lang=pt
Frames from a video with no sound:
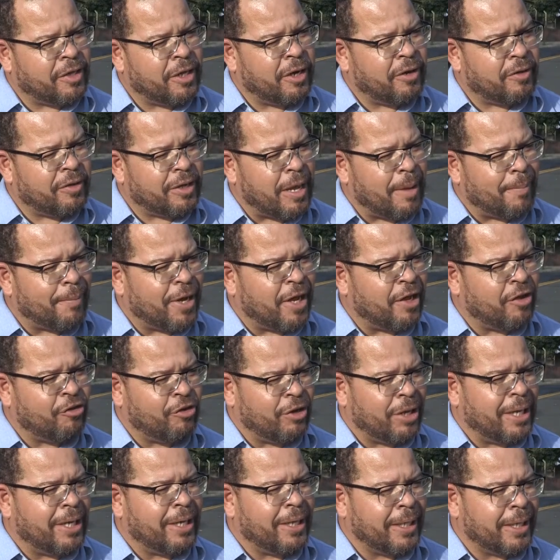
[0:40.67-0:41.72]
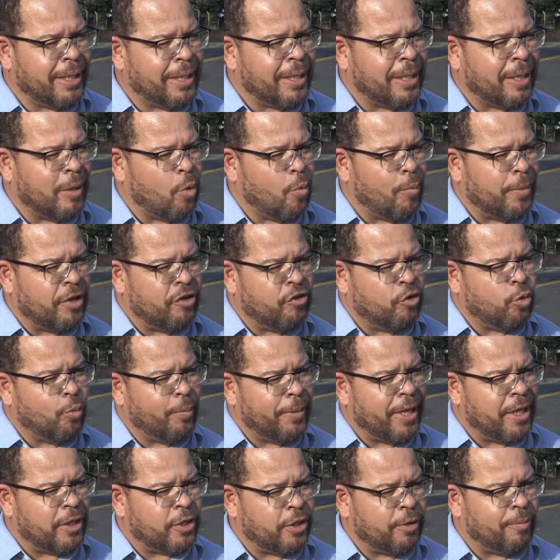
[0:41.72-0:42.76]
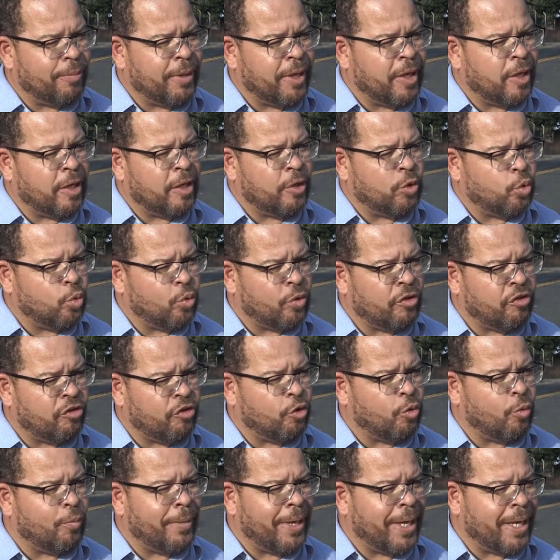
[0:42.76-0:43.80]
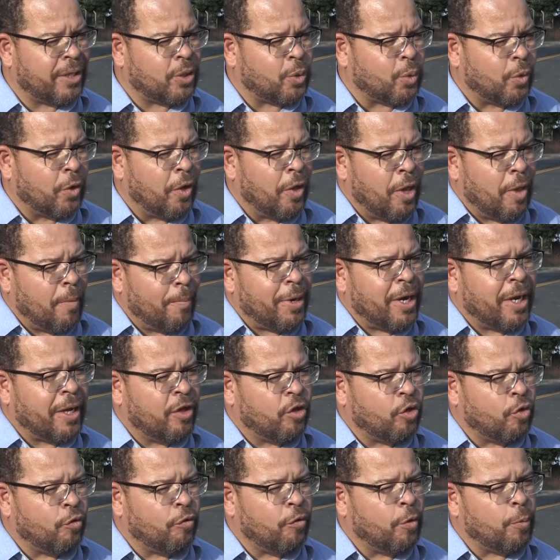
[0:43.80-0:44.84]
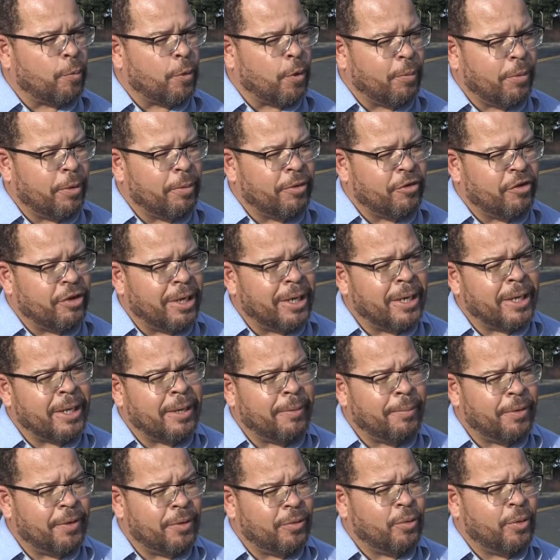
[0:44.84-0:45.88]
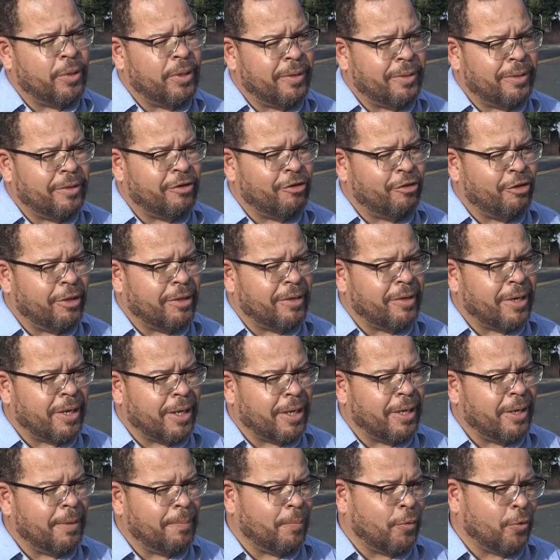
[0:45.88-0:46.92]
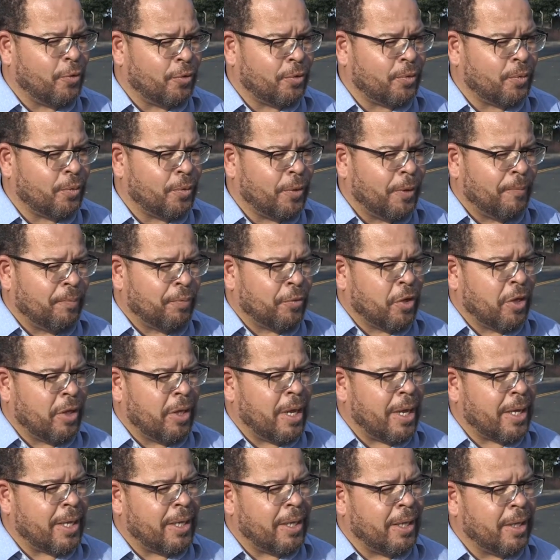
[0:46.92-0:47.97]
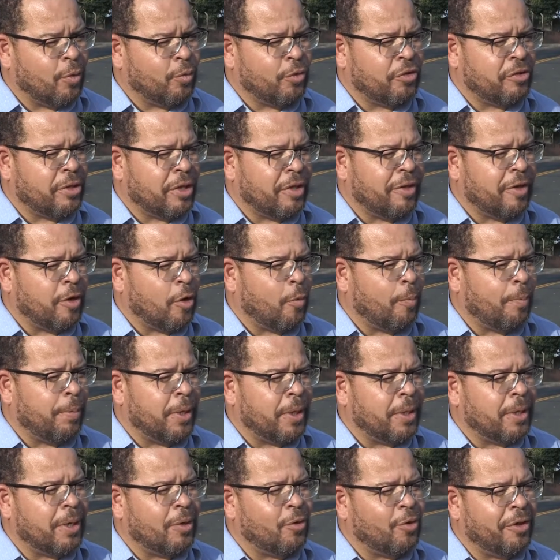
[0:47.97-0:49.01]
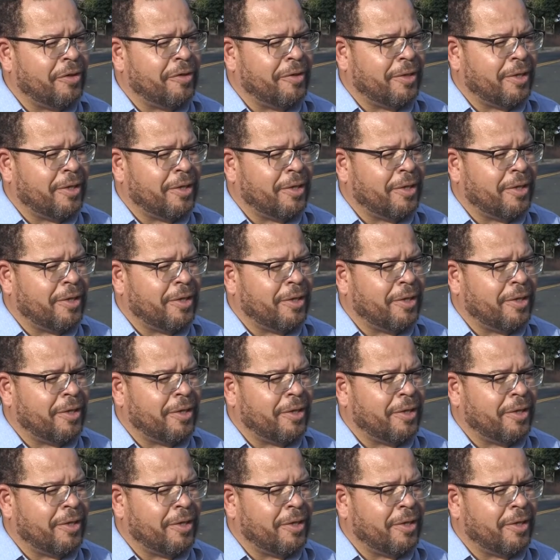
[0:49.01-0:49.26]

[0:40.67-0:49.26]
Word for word: três ramais de galeria, uma de um metro e meio e duas duas de um metro, para resolver o problema de alegamento que existia naquele ponto. E aqui no Estância Alpina nós